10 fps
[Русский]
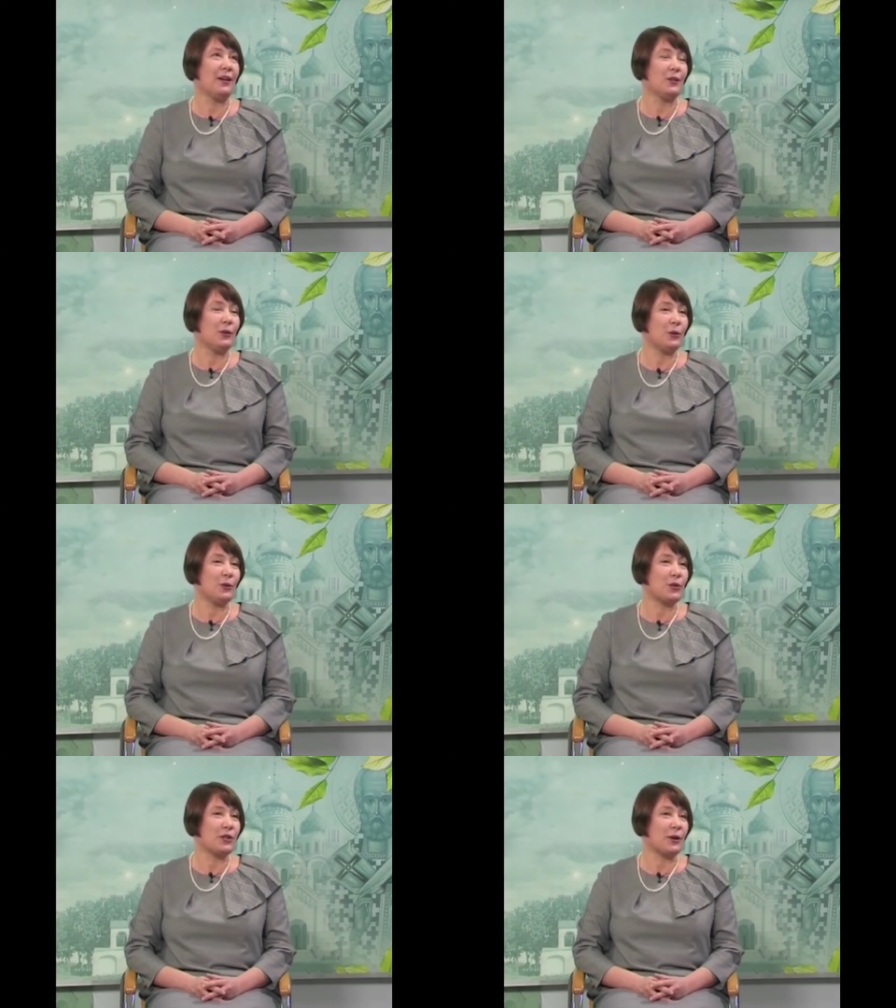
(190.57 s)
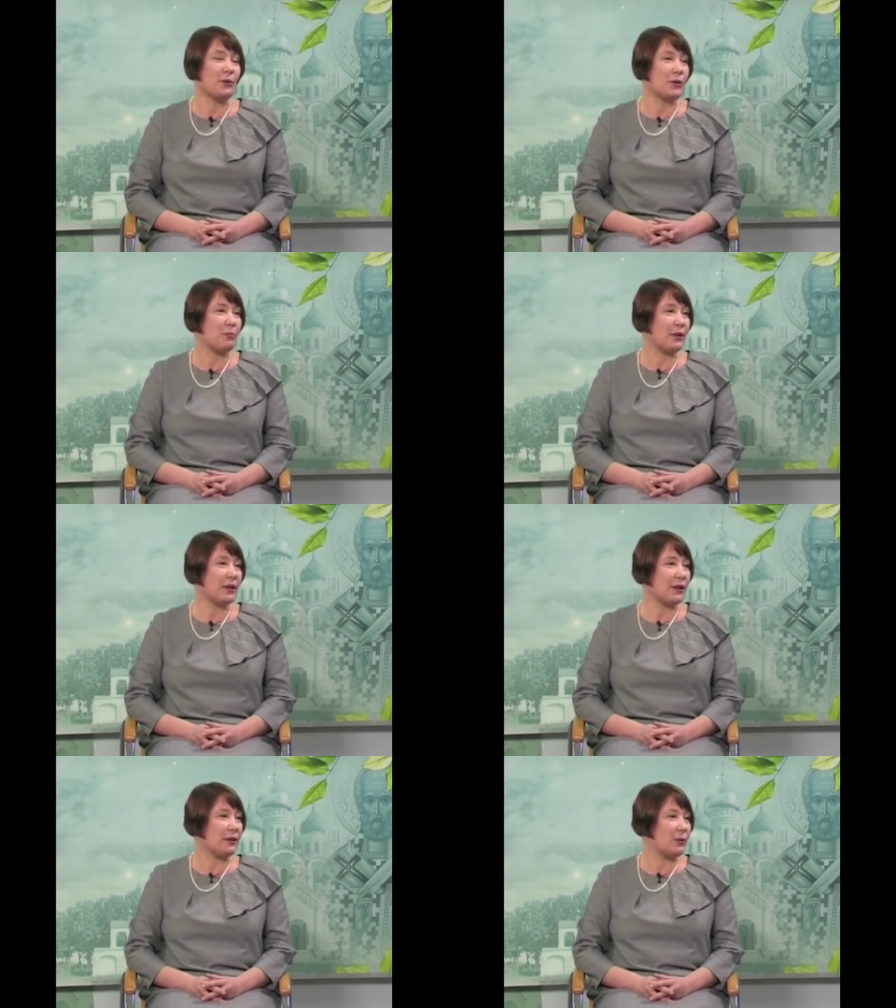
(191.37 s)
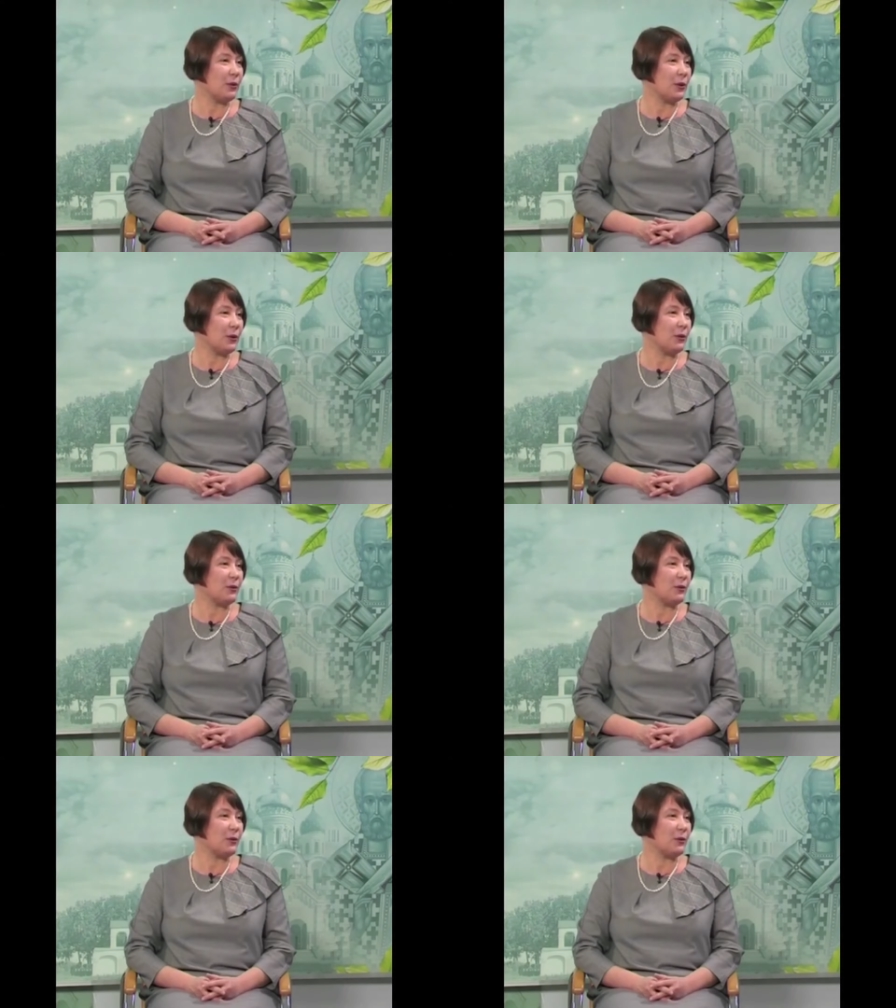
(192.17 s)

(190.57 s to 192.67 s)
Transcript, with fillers: Но душа уже была у нее